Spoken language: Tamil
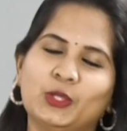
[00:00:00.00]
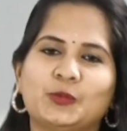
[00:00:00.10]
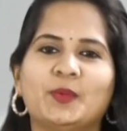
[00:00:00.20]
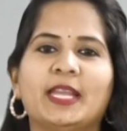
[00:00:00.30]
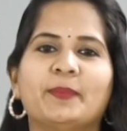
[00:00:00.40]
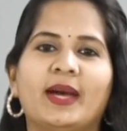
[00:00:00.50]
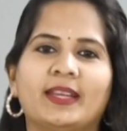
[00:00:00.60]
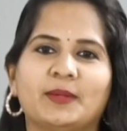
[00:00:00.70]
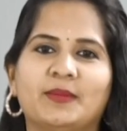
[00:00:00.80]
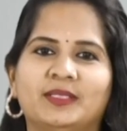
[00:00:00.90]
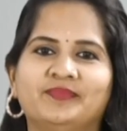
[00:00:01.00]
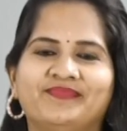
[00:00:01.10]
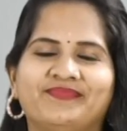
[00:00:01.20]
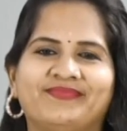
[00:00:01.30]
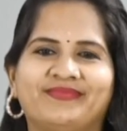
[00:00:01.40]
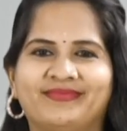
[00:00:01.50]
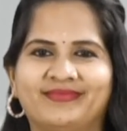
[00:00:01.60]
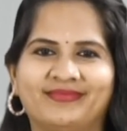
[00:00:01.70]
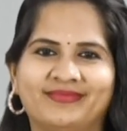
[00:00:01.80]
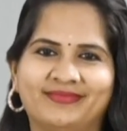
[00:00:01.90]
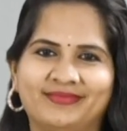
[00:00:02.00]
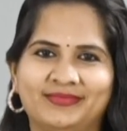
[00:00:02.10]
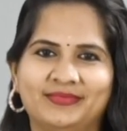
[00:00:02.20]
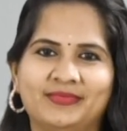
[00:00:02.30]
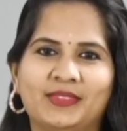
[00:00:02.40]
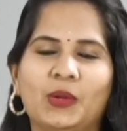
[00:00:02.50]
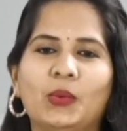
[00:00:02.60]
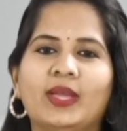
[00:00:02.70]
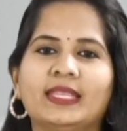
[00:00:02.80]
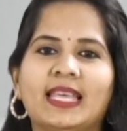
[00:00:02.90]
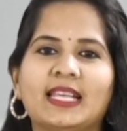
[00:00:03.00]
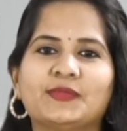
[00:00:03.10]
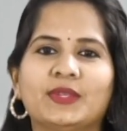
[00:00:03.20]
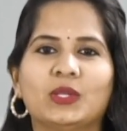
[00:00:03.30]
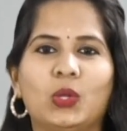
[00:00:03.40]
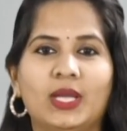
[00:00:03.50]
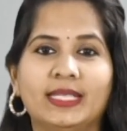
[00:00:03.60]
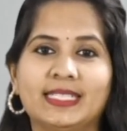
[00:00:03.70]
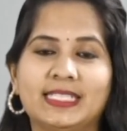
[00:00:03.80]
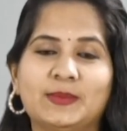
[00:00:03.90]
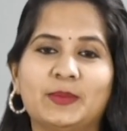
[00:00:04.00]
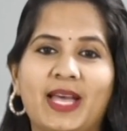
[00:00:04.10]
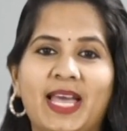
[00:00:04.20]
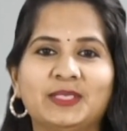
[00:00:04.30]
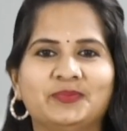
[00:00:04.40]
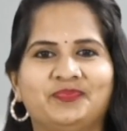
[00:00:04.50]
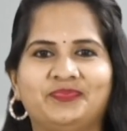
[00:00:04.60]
யூஸ் பண்ணி பாருங்கம்மா சரிங்க ஓகே தேங்க்ஸ் ஃபார் காலிங் டாட்டா பாய்